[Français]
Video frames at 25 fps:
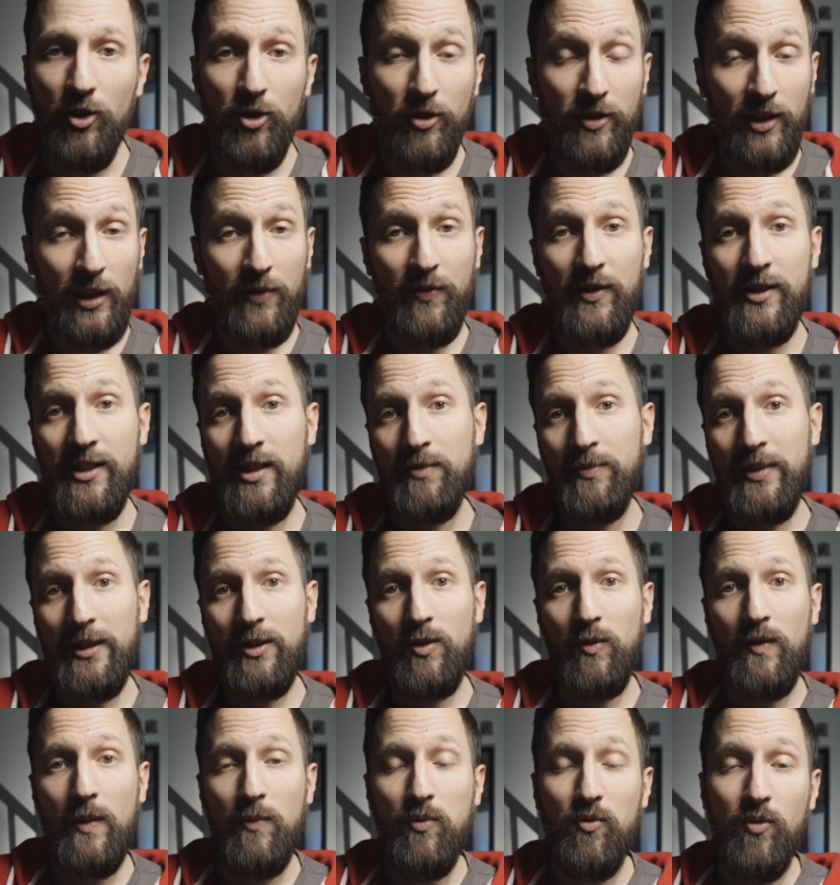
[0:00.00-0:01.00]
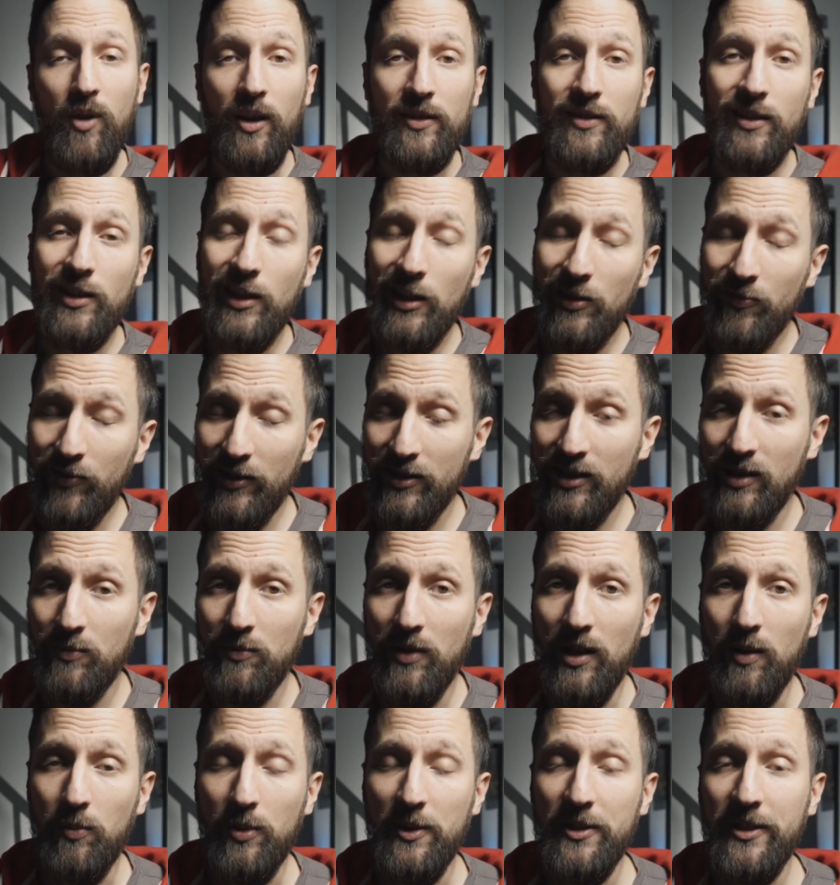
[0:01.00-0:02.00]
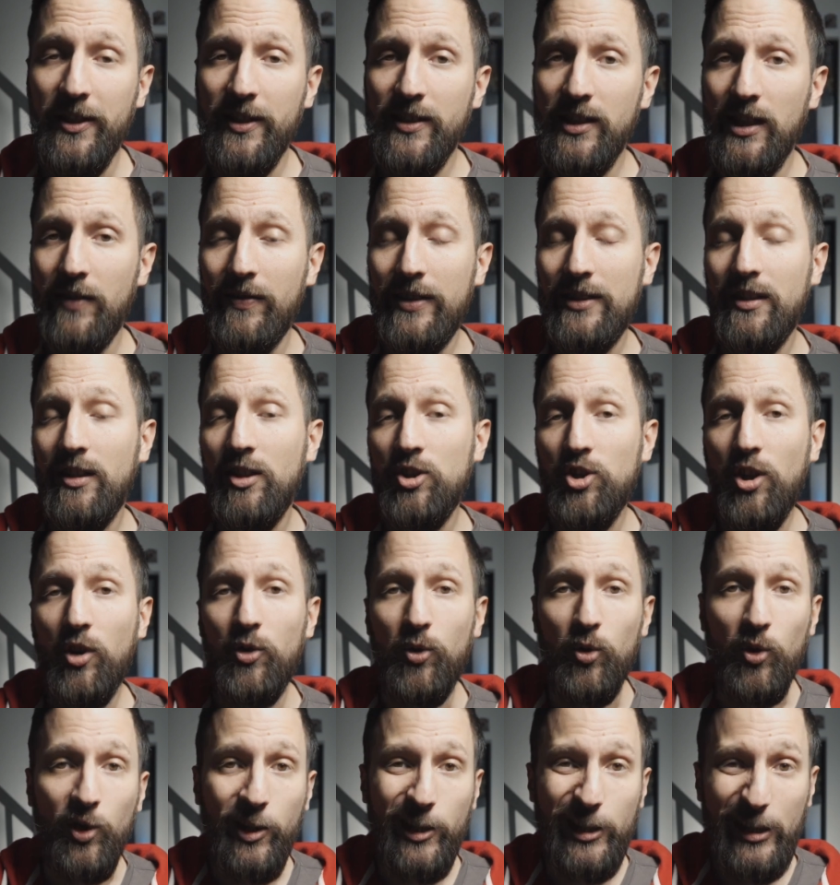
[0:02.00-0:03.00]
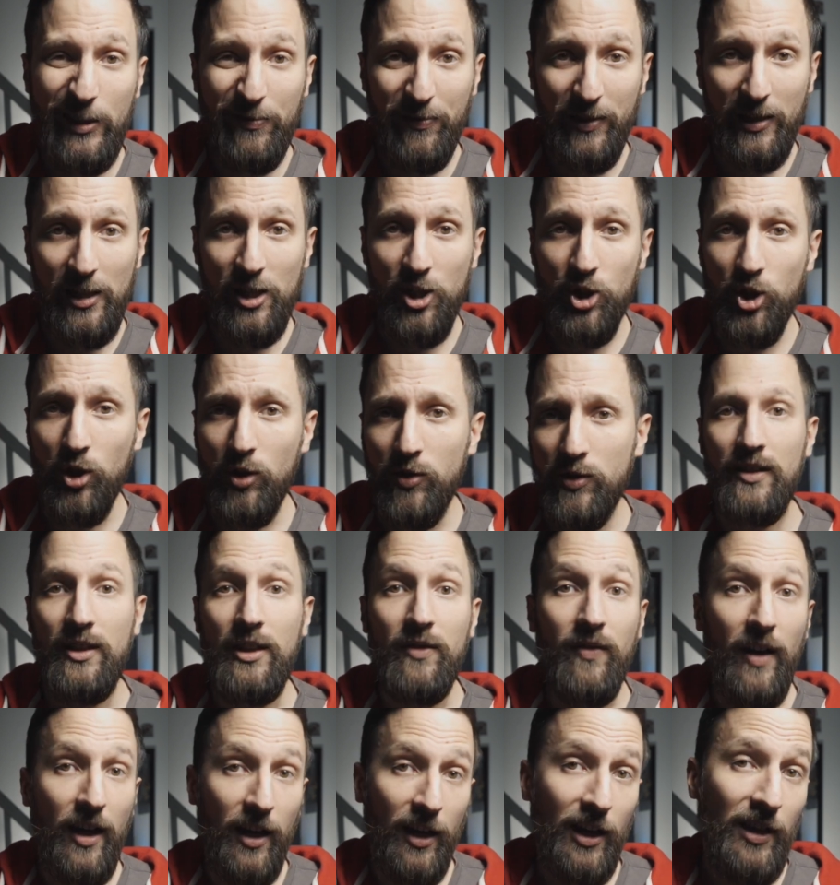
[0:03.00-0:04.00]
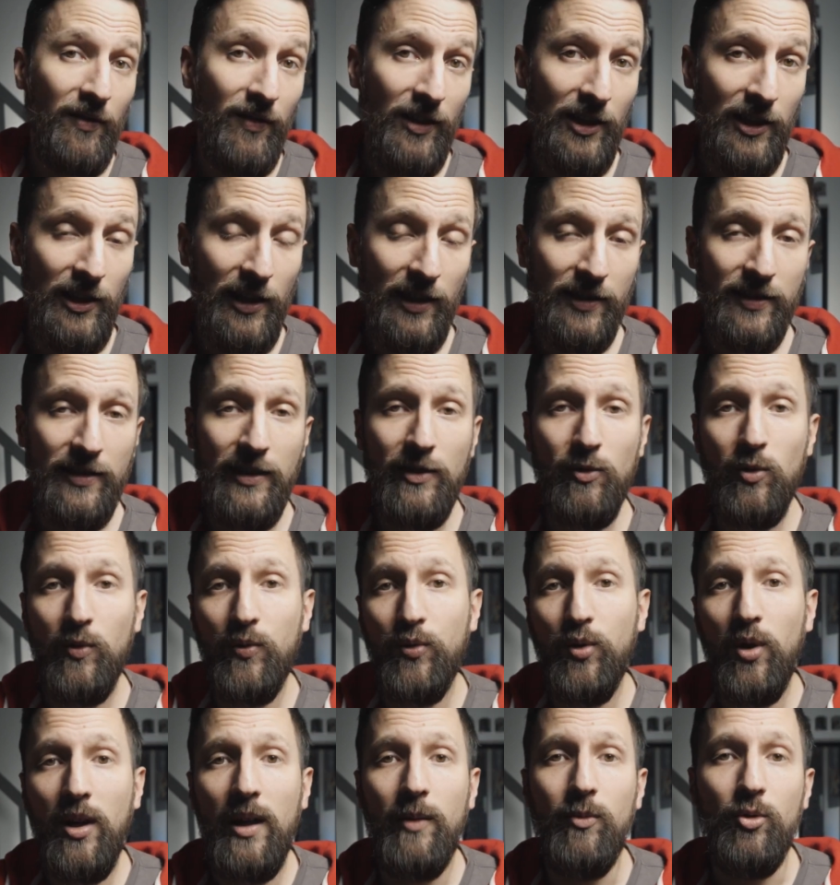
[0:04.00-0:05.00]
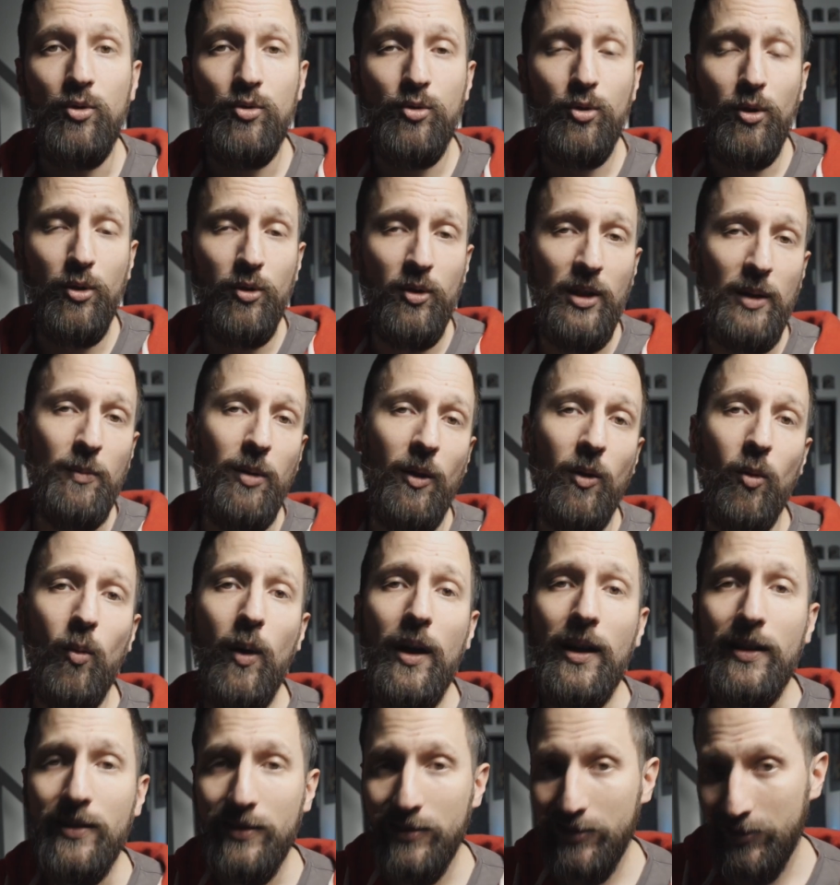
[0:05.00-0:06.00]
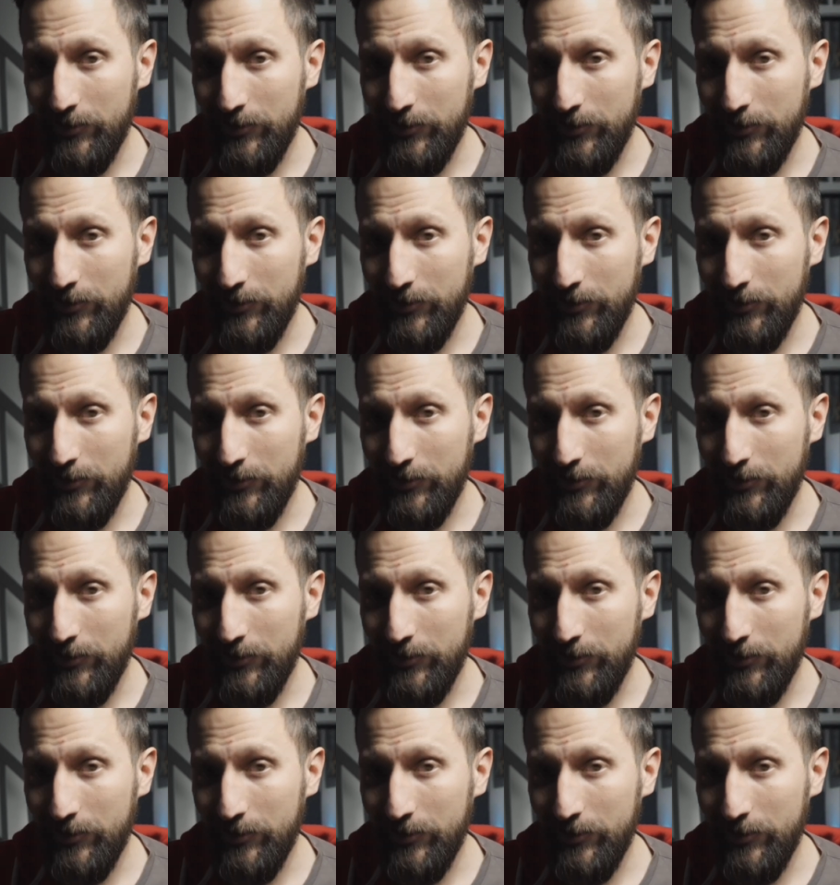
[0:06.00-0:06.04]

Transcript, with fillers: Un autre effet sympa qu'on va pouvoir très facilement appliquer, ça va être un genre de reveal shot qui va révéler la scène au fur et à mesure que les bandes noires